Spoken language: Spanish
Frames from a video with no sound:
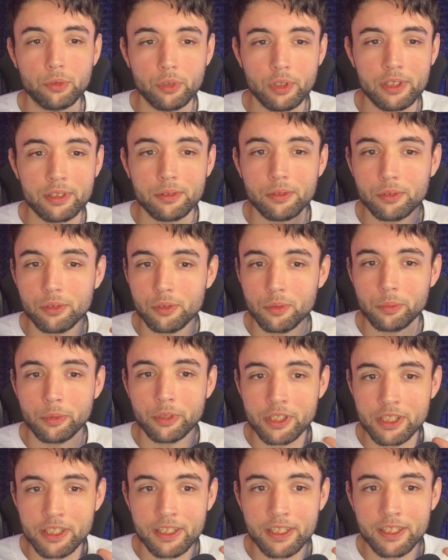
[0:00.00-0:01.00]
Esto es súper
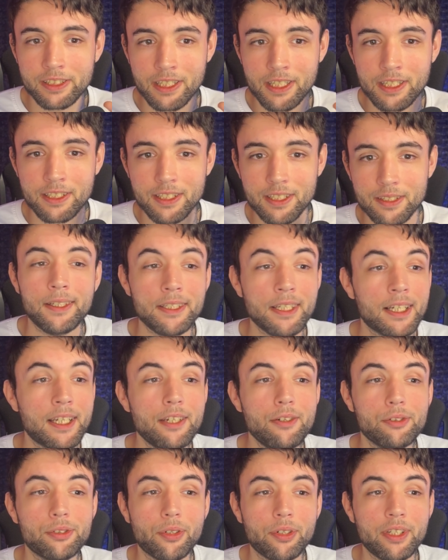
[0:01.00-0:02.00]
interesante. Y aquí
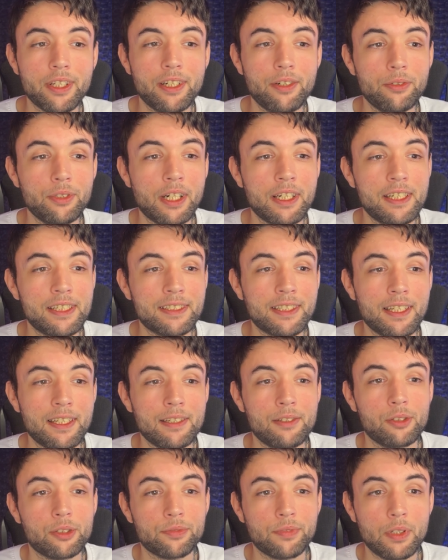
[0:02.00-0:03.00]
nos ordena una lista de
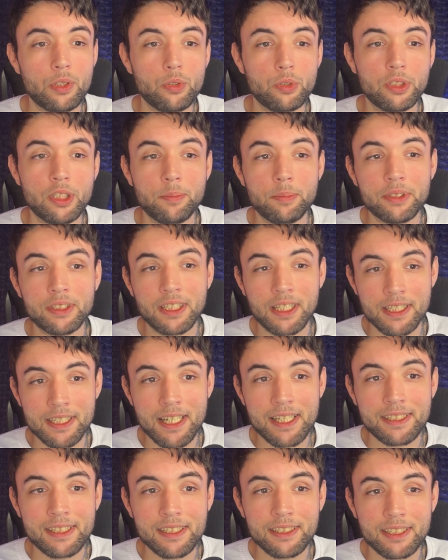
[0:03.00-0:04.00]
los fellowships que ya
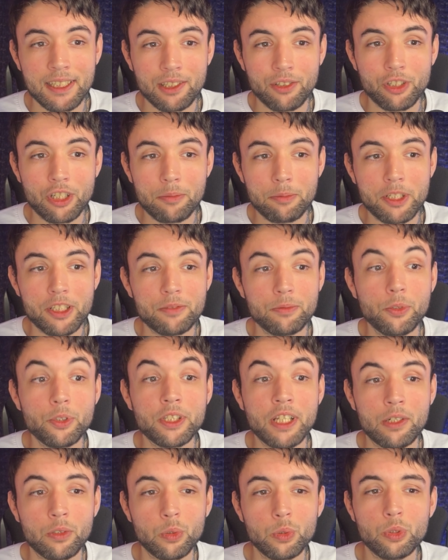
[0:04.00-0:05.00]
existen ahora mismo y
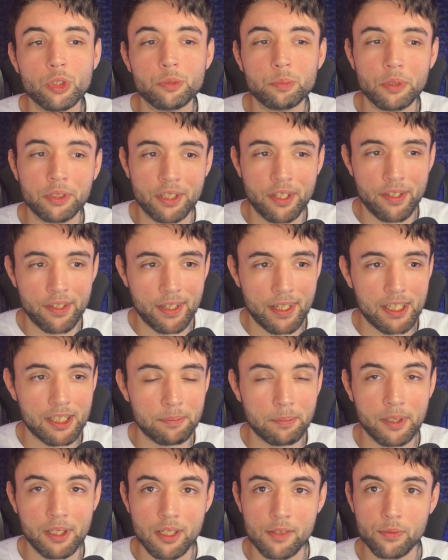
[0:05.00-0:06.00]
algunos potenciales
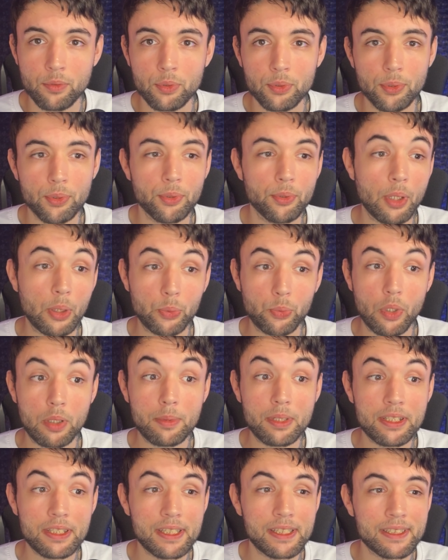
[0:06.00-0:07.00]
para el futuro.
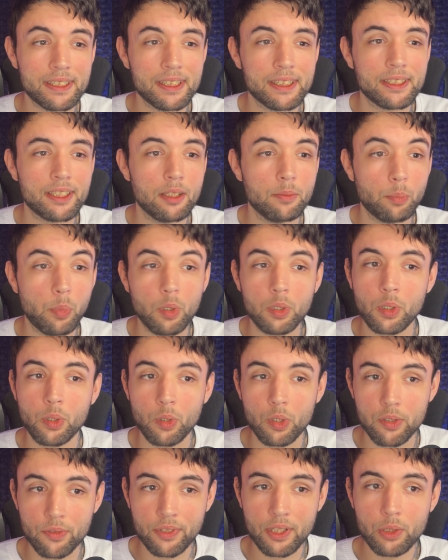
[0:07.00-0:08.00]
Actualmente existe el
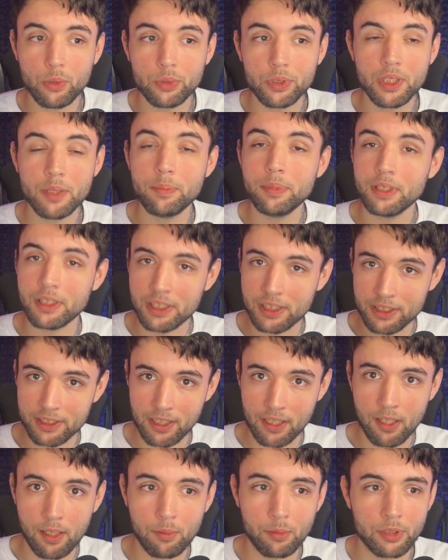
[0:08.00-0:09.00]
Polkadot Fellowship, el que
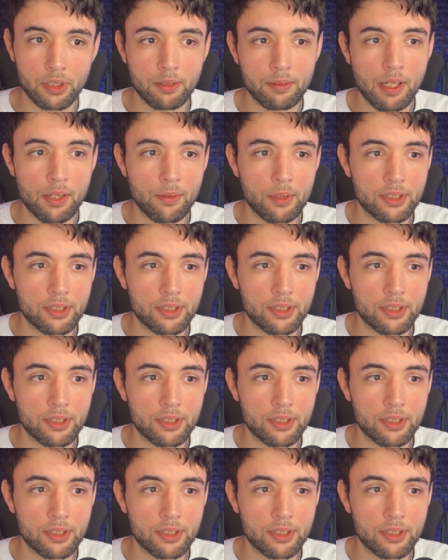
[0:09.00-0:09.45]
estábamos hablando